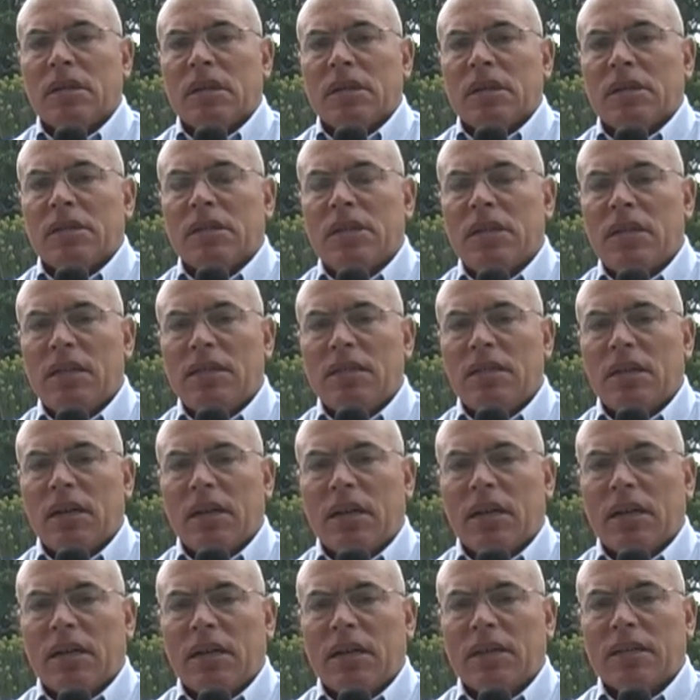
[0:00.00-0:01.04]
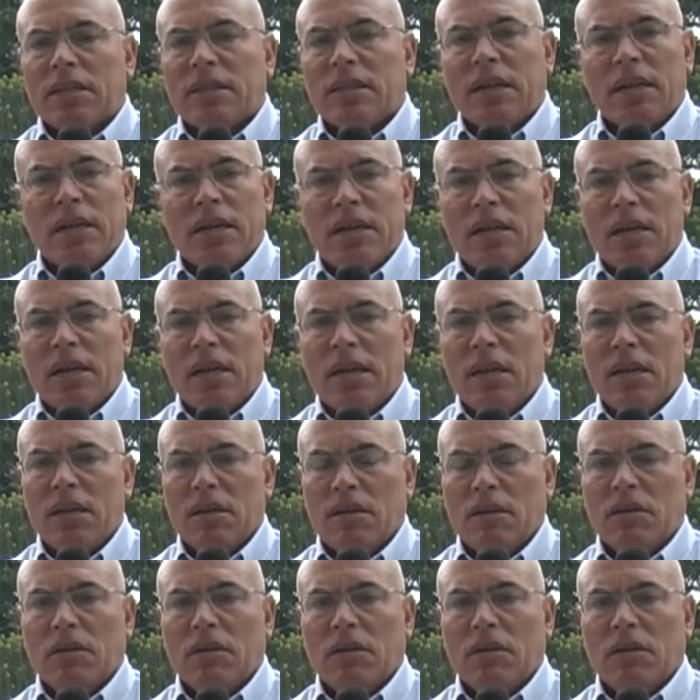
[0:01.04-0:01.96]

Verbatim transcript: Si inizia a Salina